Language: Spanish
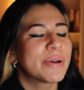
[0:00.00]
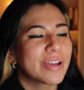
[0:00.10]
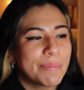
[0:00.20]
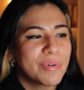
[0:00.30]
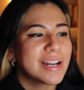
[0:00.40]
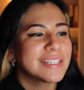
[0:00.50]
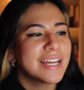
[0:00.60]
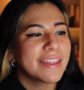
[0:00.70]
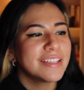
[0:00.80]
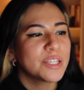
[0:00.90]
pero que por las
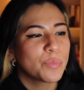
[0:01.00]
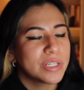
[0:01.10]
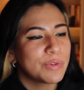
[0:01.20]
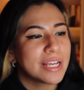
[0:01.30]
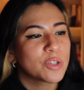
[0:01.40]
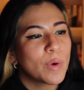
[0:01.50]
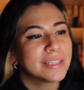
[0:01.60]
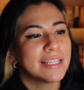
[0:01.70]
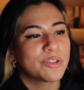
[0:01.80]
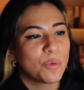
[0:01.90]
tardes después de unas
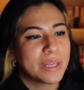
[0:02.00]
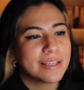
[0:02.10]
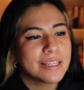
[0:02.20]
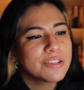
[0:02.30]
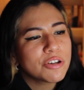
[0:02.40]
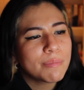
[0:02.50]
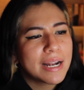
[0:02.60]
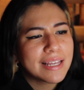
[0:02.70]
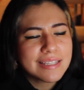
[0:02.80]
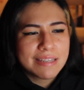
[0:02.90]
cuantas comidas es
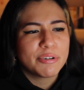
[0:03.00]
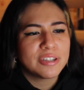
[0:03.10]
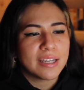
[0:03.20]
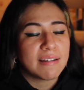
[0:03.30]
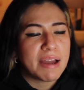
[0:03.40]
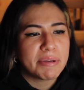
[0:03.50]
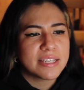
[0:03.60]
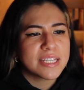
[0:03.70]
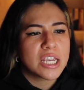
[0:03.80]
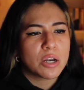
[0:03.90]
normal que se bote, a
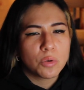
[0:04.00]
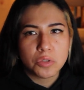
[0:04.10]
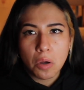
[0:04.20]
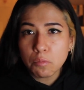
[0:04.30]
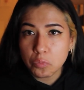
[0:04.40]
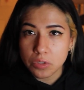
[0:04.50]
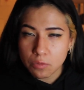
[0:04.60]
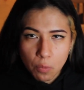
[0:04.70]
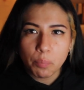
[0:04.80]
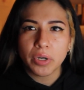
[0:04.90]
veces incluso
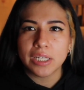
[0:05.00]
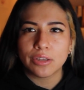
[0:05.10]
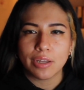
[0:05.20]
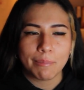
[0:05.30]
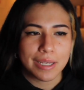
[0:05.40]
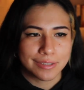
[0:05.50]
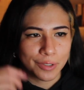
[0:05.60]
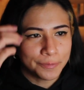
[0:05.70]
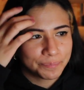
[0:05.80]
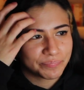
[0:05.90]
pues, un poquito de más,
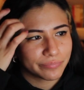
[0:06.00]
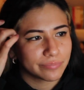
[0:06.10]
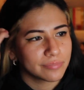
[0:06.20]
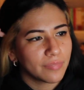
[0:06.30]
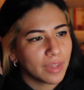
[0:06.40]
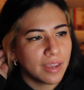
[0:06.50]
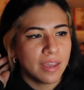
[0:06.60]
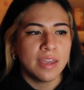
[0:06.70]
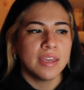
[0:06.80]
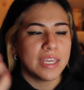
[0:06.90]
¿no?
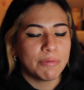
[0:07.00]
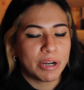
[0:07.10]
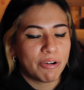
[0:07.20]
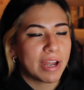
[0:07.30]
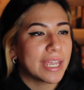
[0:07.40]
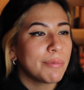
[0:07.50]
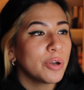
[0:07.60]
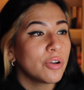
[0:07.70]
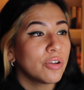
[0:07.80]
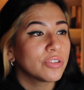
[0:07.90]
Y bueno, ¿a qué
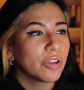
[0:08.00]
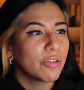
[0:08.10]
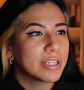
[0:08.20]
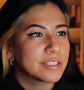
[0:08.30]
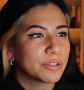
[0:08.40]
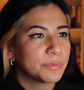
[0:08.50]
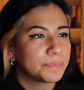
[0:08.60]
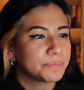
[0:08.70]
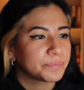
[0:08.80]
voy con todo esto?